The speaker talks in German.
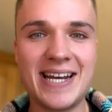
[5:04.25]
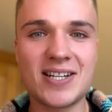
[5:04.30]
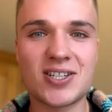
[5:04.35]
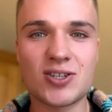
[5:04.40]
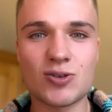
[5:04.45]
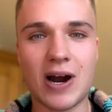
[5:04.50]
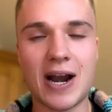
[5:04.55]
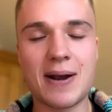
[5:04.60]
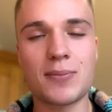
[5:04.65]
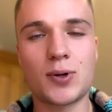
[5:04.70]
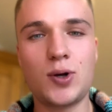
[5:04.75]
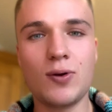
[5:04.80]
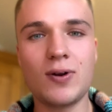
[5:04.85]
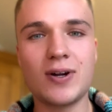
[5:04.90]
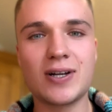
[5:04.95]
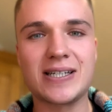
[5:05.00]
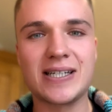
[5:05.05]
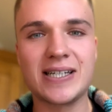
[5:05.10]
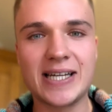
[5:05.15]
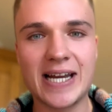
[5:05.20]
zu einem
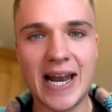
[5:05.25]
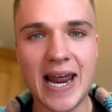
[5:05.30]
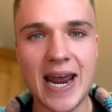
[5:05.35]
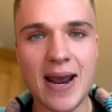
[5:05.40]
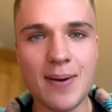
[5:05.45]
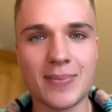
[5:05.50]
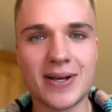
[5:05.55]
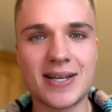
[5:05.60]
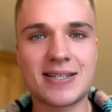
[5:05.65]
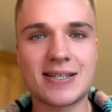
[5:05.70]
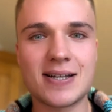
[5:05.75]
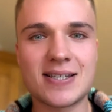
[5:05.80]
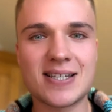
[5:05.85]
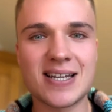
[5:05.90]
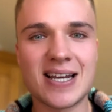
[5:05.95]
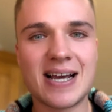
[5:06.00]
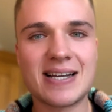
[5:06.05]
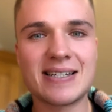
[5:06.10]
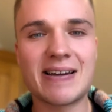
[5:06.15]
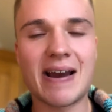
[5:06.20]
glücklichen Leben ist jetzt,
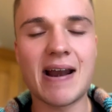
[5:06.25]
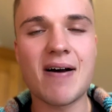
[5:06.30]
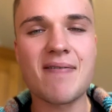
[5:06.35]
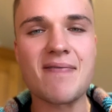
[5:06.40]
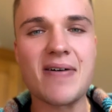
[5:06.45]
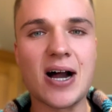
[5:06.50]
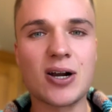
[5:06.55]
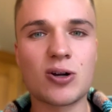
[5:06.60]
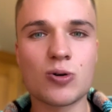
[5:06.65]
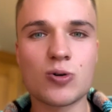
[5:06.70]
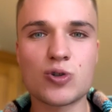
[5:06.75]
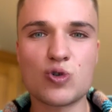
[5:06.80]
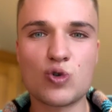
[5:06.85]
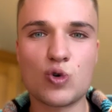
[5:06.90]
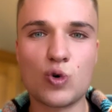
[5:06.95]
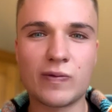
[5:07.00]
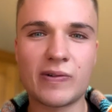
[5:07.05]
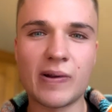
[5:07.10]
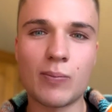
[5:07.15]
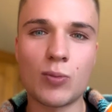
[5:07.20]
deine Erwartungen so
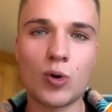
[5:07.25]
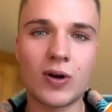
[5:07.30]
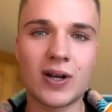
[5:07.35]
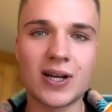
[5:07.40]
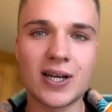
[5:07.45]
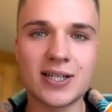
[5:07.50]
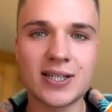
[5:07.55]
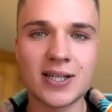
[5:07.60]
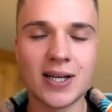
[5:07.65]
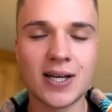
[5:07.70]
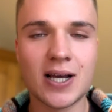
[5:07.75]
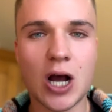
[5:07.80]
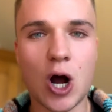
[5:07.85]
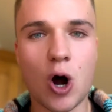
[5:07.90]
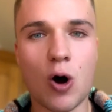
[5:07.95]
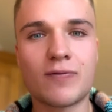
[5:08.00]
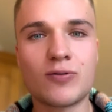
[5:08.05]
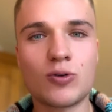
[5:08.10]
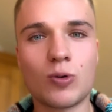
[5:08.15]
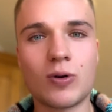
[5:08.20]
gut wie möglich
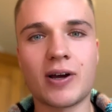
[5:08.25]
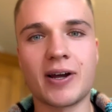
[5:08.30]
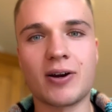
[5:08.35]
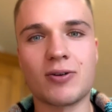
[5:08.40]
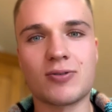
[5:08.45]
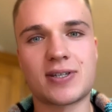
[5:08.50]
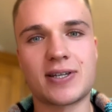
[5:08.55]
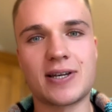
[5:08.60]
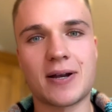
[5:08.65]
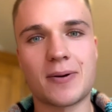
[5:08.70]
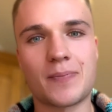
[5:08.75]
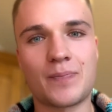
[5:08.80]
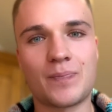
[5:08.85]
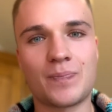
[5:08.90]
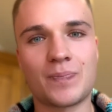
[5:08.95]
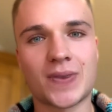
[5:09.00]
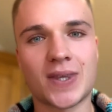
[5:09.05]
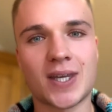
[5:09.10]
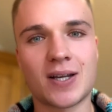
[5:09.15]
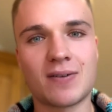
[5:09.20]
auf Null reduzieren.
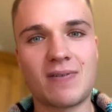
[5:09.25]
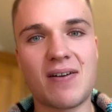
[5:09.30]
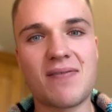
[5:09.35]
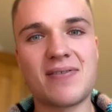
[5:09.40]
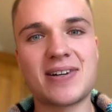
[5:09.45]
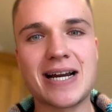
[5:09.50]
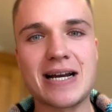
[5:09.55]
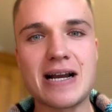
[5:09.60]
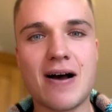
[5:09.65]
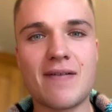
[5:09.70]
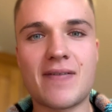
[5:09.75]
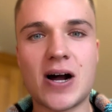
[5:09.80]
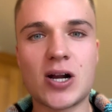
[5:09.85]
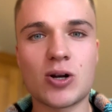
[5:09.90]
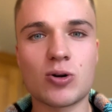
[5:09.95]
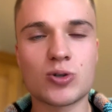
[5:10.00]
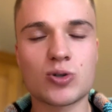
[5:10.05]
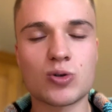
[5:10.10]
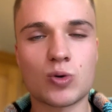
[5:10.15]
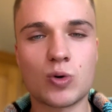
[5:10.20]
Weil wenn deine
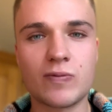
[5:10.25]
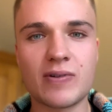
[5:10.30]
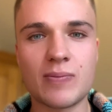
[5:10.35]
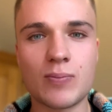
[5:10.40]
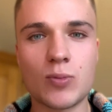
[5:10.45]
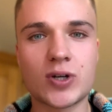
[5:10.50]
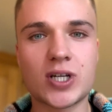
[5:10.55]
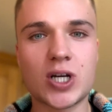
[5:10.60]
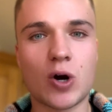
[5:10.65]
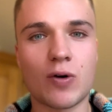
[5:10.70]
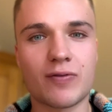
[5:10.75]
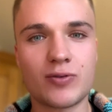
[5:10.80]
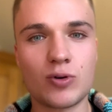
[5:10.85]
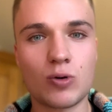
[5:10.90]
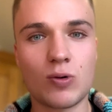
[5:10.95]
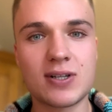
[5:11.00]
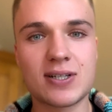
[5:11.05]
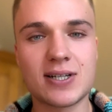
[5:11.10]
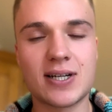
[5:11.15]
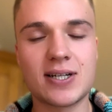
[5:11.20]
Erwartungen so gut wie möglich auf
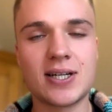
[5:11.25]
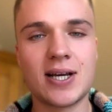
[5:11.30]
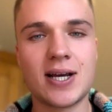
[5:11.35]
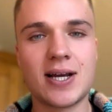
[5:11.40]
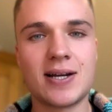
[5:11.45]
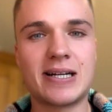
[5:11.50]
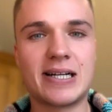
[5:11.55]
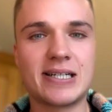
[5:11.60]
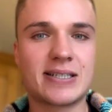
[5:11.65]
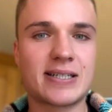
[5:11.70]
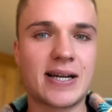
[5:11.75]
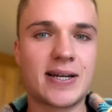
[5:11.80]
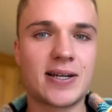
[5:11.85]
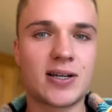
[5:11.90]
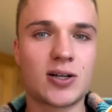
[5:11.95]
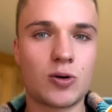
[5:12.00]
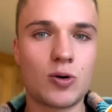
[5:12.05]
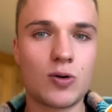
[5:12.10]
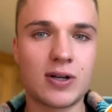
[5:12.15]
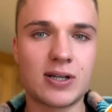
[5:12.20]
Null sind, dann ist deine
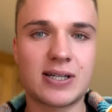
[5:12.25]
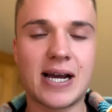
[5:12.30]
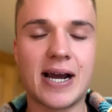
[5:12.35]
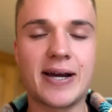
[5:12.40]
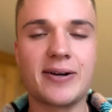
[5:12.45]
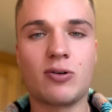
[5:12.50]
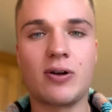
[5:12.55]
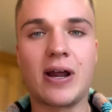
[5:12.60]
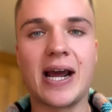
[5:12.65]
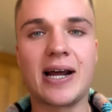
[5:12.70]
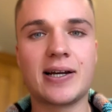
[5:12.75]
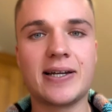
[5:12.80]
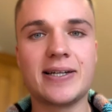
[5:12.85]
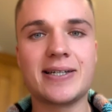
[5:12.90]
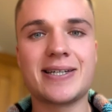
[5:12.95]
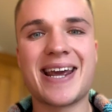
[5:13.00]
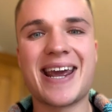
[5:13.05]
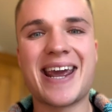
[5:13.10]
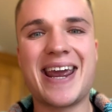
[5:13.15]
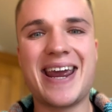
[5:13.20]
Glücklichkeit unendlich,
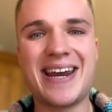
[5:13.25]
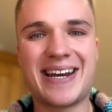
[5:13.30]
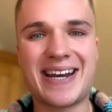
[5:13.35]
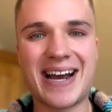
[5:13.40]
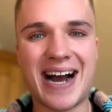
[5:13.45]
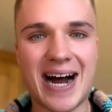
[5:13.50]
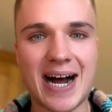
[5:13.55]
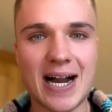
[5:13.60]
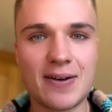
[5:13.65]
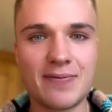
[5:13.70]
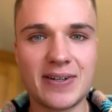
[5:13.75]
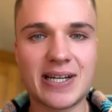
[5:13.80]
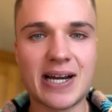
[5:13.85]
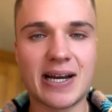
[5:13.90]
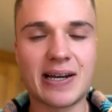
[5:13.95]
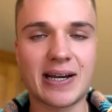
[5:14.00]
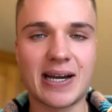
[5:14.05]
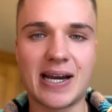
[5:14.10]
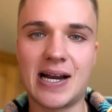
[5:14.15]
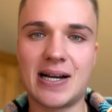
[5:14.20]
egal wie
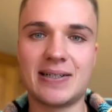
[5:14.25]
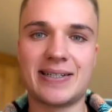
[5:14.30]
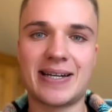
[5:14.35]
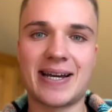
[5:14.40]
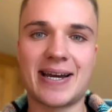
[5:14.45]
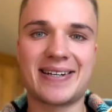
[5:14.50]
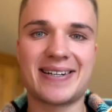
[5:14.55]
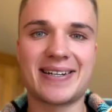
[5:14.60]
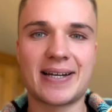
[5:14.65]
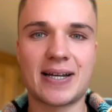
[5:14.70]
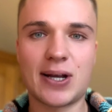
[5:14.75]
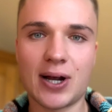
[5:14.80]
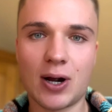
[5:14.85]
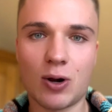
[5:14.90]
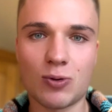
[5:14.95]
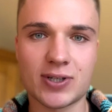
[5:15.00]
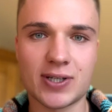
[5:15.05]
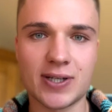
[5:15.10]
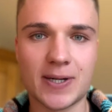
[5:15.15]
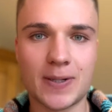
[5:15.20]
deine Realität
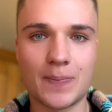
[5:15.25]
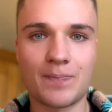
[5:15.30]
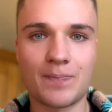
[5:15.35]
aussieht.